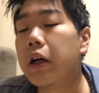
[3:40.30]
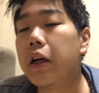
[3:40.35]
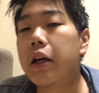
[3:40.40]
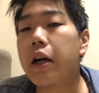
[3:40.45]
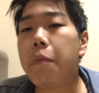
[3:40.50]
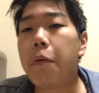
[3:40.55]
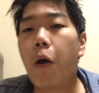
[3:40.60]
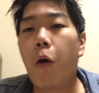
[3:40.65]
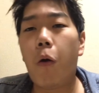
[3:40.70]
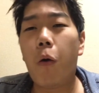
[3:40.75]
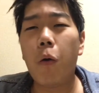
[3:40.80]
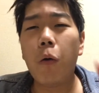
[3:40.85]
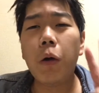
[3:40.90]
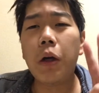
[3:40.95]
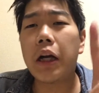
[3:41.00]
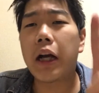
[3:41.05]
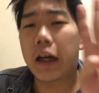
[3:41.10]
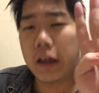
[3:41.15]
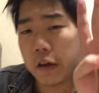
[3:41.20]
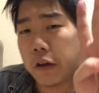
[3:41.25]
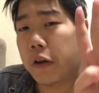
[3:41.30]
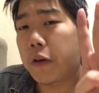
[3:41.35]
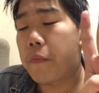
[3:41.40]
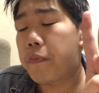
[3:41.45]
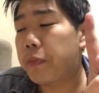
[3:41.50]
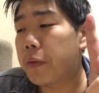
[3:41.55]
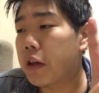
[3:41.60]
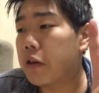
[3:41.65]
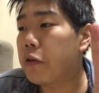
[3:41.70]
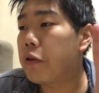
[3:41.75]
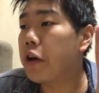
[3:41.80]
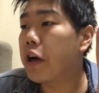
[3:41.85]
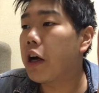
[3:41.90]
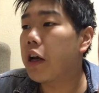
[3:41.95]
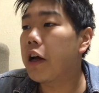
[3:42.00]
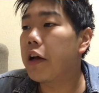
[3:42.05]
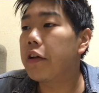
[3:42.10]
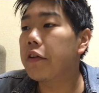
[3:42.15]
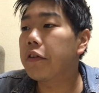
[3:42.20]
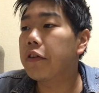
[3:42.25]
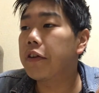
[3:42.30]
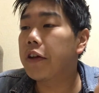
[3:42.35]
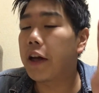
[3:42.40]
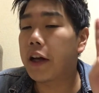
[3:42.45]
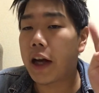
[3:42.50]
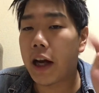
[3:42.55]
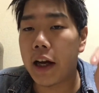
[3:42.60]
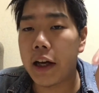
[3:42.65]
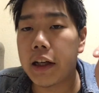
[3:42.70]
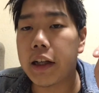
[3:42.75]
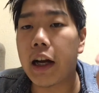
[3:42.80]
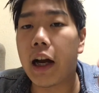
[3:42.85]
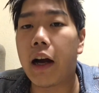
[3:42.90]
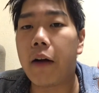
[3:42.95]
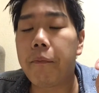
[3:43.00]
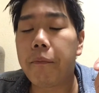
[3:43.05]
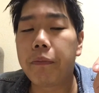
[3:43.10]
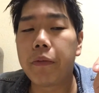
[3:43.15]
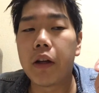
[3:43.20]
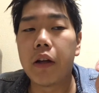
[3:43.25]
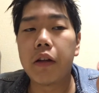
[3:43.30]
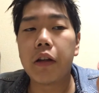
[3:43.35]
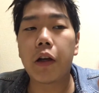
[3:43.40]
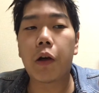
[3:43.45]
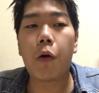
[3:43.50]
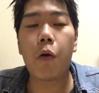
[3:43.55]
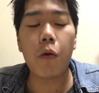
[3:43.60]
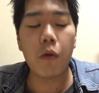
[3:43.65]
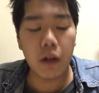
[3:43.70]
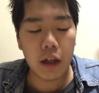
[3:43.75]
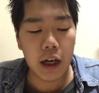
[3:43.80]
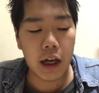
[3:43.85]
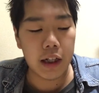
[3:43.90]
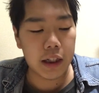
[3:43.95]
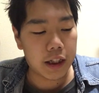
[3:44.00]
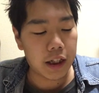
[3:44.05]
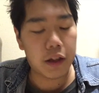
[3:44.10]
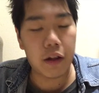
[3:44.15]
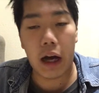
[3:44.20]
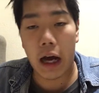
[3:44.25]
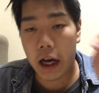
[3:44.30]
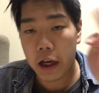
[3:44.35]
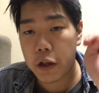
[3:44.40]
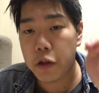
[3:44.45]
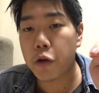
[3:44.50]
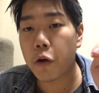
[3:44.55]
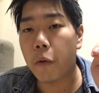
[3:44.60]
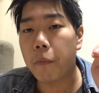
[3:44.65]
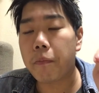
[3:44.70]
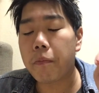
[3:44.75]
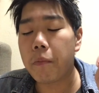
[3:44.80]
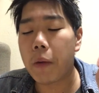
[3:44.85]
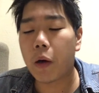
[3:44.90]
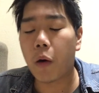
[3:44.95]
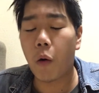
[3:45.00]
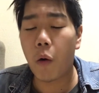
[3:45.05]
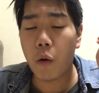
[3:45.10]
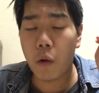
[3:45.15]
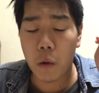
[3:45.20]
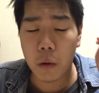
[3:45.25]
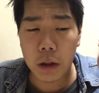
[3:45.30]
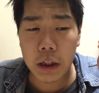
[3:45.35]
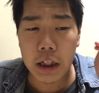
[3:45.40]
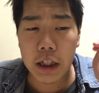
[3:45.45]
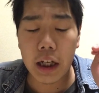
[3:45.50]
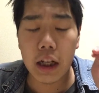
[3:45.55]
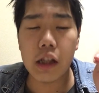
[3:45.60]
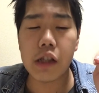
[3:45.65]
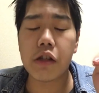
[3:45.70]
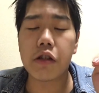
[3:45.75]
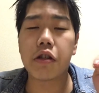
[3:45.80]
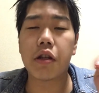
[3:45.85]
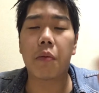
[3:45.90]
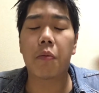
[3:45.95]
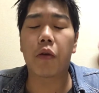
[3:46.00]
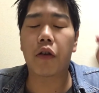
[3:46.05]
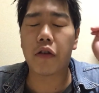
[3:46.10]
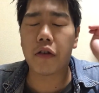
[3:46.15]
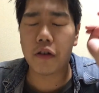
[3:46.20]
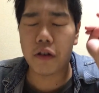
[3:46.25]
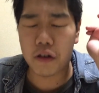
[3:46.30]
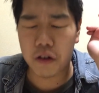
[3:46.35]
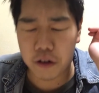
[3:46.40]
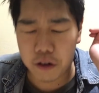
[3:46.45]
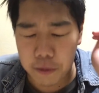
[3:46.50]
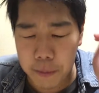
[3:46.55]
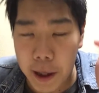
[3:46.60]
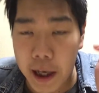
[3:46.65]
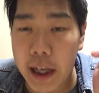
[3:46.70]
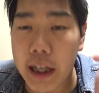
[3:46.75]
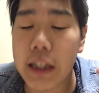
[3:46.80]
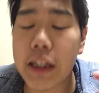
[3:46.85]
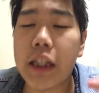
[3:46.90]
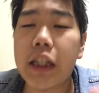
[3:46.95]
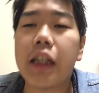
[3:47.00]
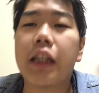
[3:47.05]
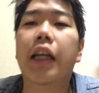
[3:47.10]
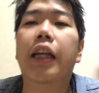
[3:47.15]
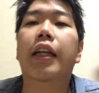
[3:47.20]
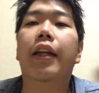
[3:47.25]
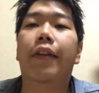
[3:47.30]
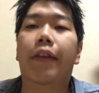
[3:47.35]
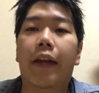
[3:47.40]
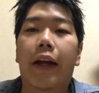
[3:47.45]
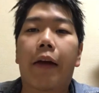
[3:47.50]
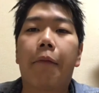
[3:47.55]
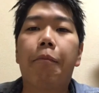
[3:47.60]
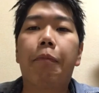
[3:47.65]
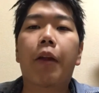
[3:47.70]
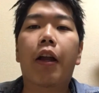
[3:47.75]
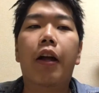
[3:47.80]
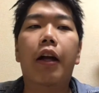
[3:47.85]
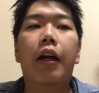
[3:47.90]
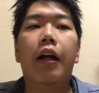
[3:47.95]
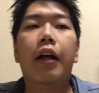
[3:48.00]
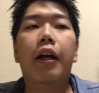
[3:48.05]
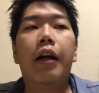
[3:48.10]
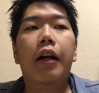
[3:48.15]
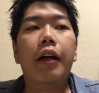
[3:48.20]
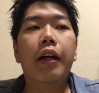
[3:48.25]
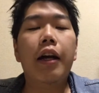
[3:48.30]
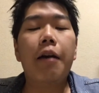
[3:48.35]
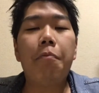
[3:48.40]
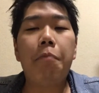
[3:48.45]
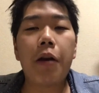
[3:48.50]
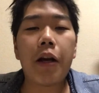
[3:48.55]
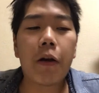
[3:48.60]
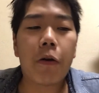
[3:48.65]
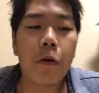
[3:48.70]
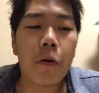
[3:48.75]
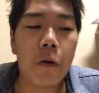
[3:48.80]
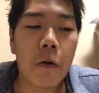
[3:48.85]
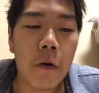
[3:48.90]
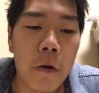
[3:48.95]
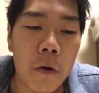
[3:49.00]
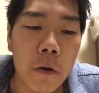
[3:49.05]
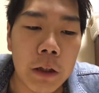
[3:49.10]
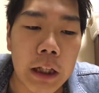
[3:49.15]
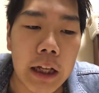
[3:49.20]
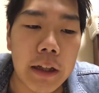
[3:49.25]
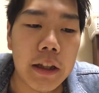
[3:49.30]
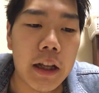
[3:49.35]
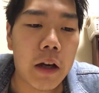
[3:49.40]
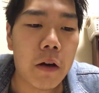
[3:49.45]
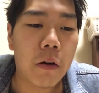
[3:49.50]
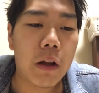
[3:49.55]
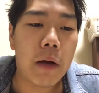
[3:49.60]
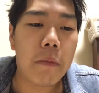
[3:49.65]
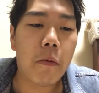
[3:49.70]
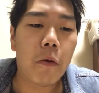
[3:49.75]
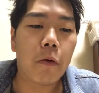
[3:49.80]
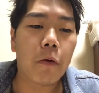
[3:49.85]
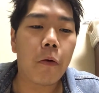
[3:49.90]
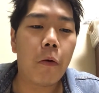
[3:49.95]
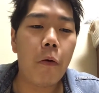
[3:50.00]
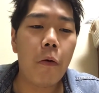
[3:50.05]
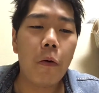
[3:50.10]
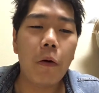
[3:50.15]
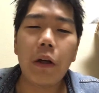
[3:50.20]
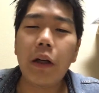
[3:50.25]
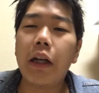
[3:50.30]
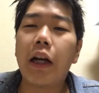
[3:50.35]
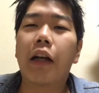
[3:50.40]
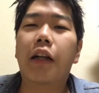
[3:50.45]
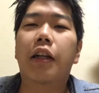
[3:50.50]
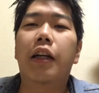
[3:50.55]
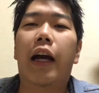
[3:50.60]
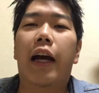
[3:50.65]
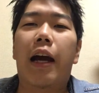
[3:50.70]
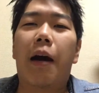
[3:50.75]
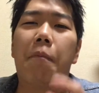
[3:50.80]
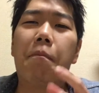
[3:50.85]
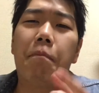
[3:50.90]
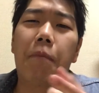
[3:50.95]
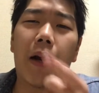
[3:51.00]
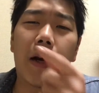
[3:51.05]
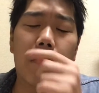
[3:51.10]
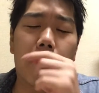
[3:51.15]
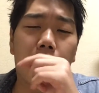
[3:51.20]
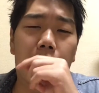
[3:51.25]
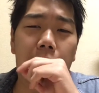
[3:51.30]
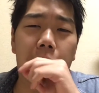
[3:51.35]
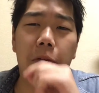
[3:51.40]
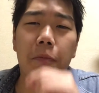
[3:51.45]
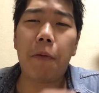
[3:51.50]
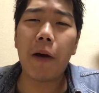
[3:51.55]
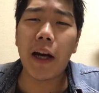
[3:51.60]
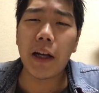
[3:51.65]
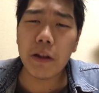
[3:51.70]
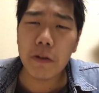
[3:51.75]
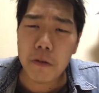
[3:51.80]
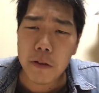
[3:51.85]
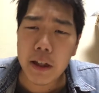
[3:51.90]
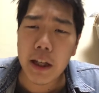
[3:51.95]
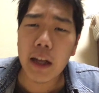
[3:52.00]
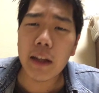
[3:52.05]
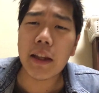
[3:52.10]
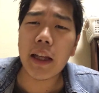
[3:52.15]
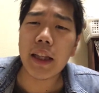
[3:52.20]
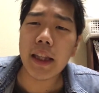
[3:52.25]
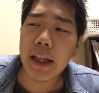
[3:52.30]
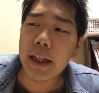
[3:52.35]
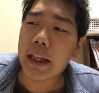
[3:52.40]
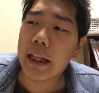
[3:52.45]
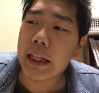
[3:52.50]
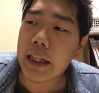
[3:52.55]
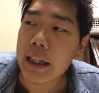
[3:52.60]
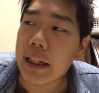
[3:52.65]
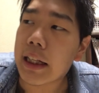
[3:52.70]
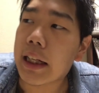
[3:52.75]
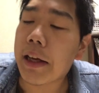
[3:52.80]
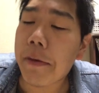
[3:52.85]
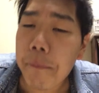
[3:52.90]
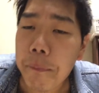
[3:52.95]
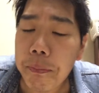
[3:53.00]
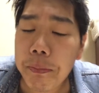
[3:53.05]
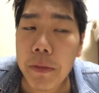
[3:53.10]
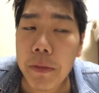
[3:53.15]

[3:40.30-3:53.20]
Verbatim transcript: やっぱ音楽それから世界観で今回に至ってはアクション、まあ、ここに関してはもう素晴らしい出来ですねやっぱりこうなんだろうなもう音楽がやっぱりもうずば抜けて出来がいい